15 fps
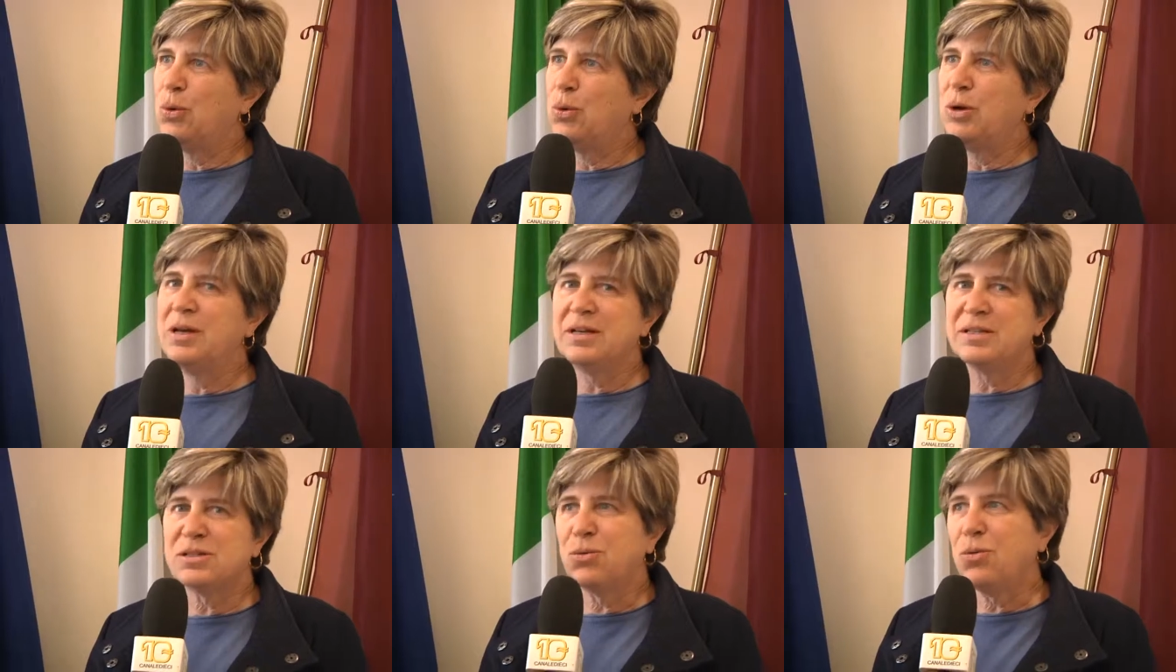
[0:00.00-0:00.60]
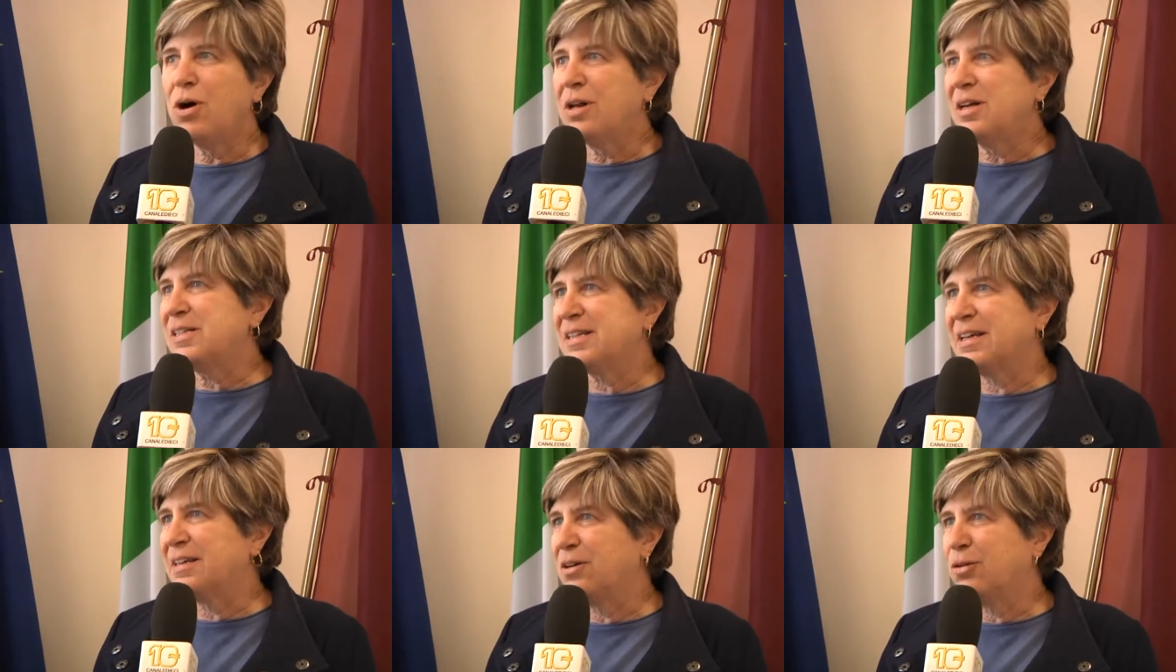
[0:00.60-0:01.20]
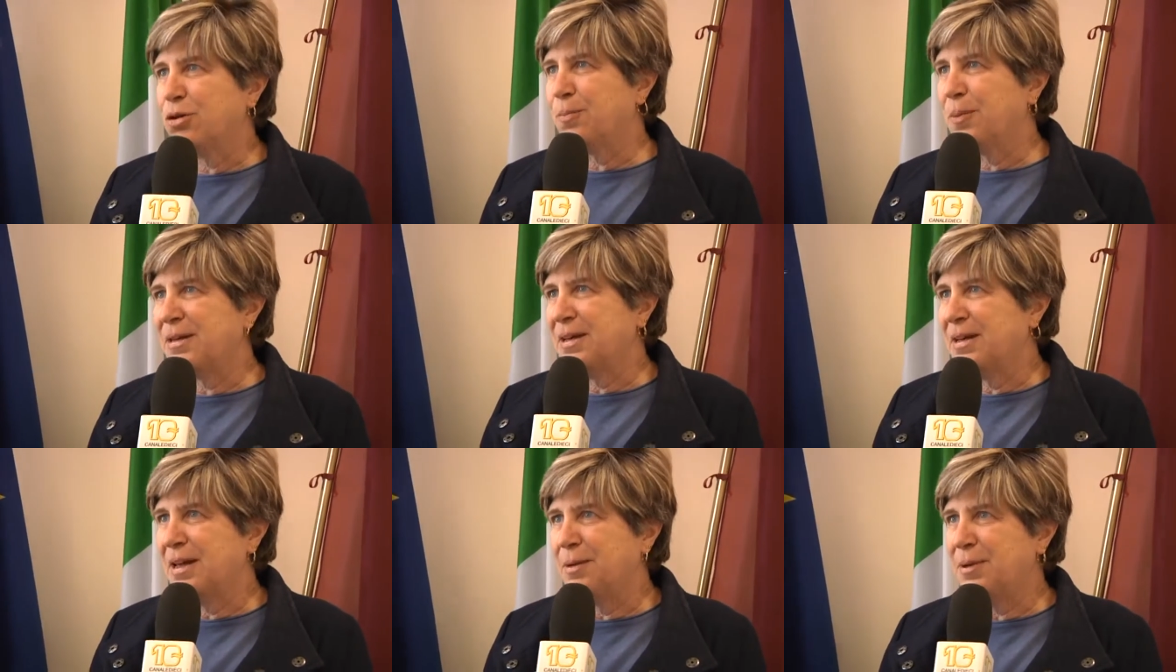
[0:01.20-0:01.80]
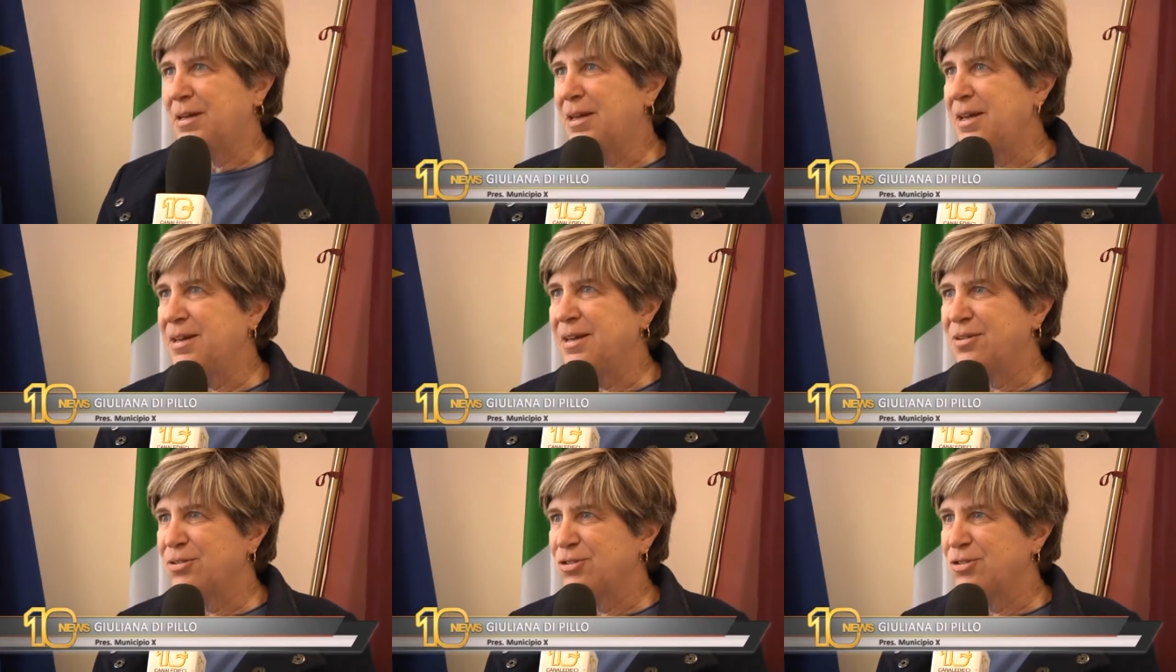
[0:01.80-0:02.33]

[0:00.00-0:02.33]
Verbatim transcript: Quella scuola è stata accorpata alla Parini,